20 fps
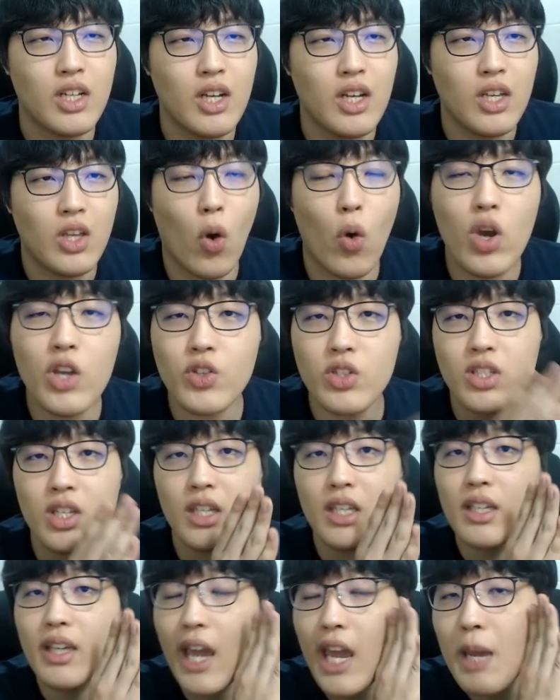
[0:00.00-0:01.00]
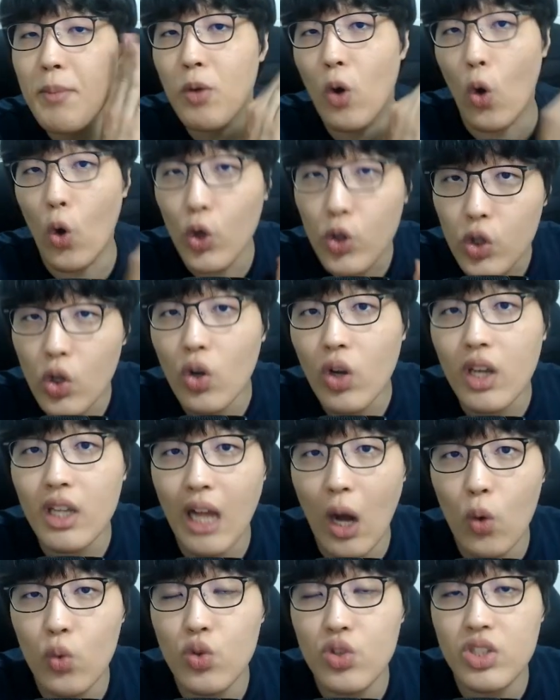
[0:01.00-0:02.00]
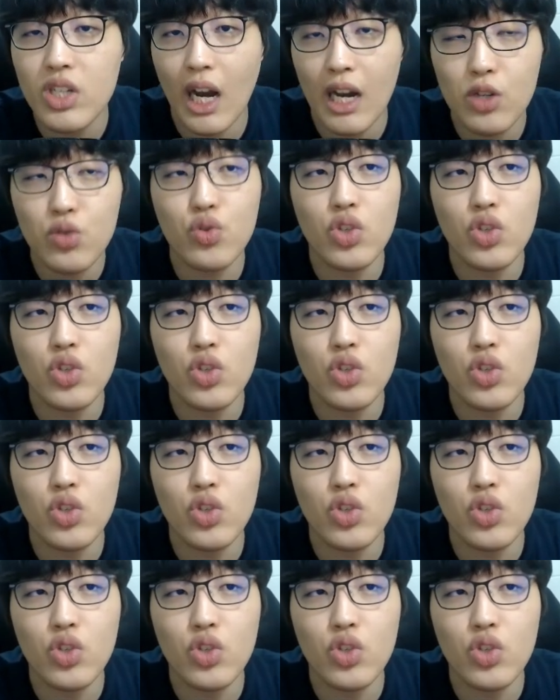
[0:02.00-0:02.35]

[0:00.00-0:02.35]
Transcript: 여기서 이제 이 게임이 어떻게 나오는지 알 수